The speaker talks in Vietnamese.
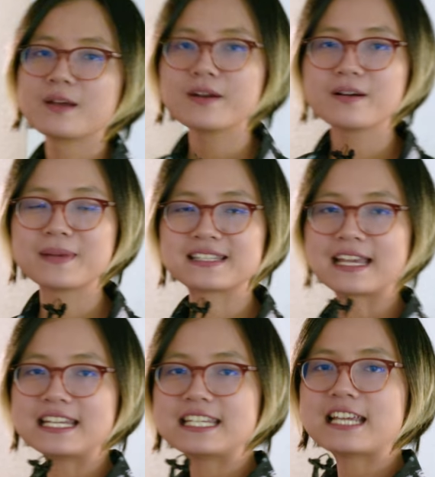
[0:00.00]
ờ mình
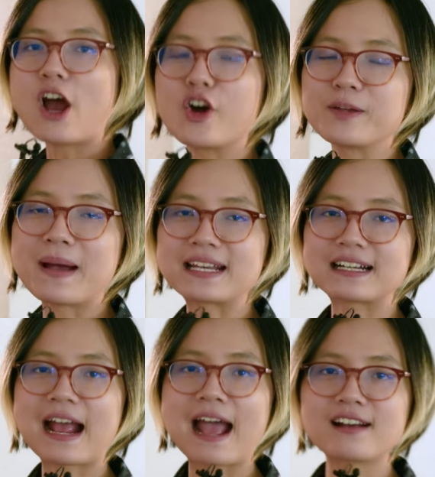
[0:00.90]
sẽ đi hỏi bạn
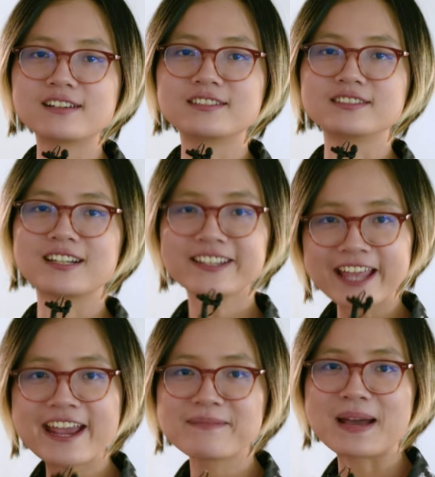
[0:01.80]
khang ở khắc
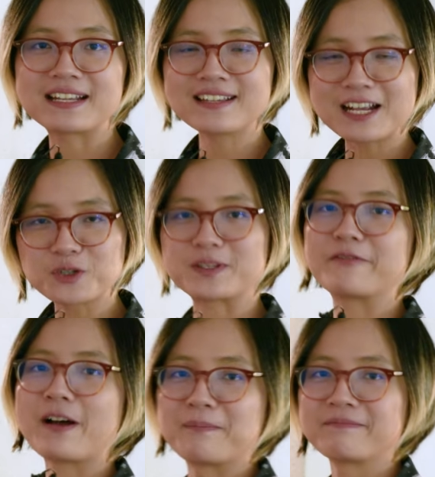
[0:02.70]
tên bạn ấy rất hay chụp
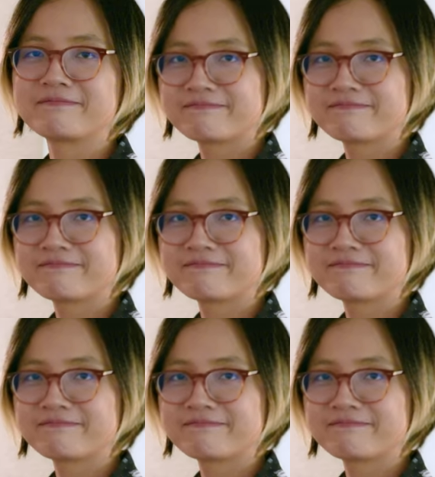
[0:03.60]
sản phẩm